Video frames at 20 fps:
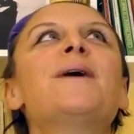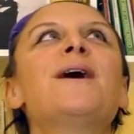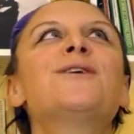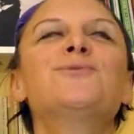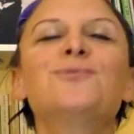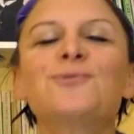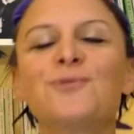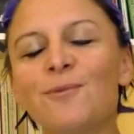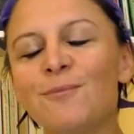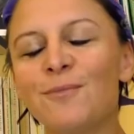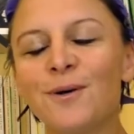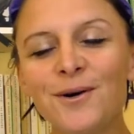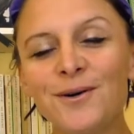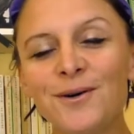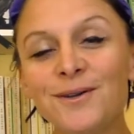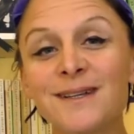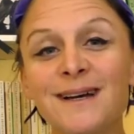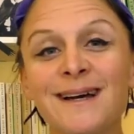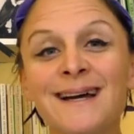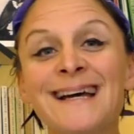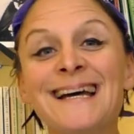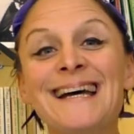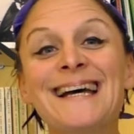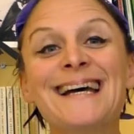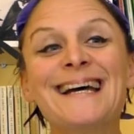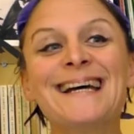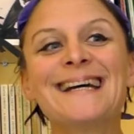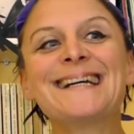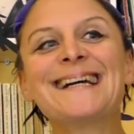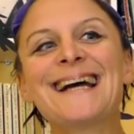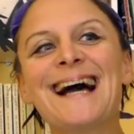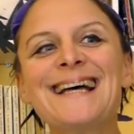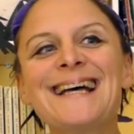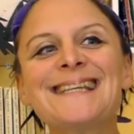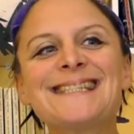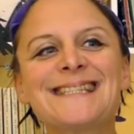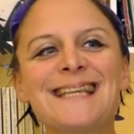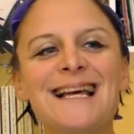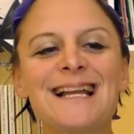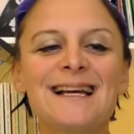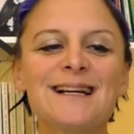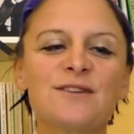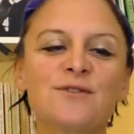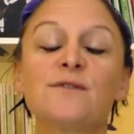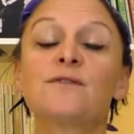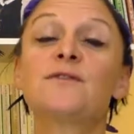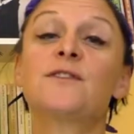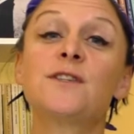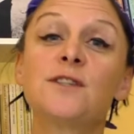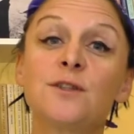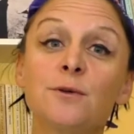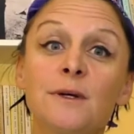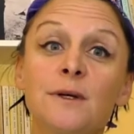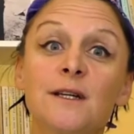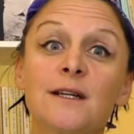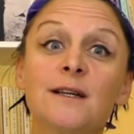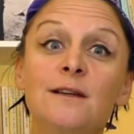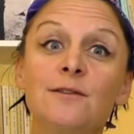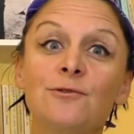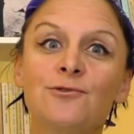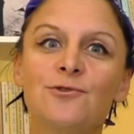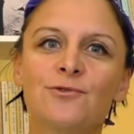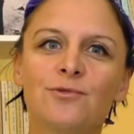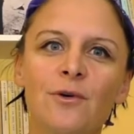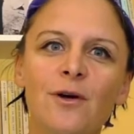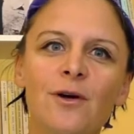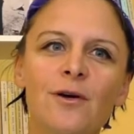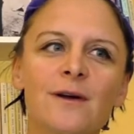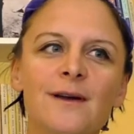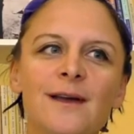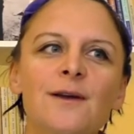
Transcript: par tout comprendre grâce à la confession écrite du tueur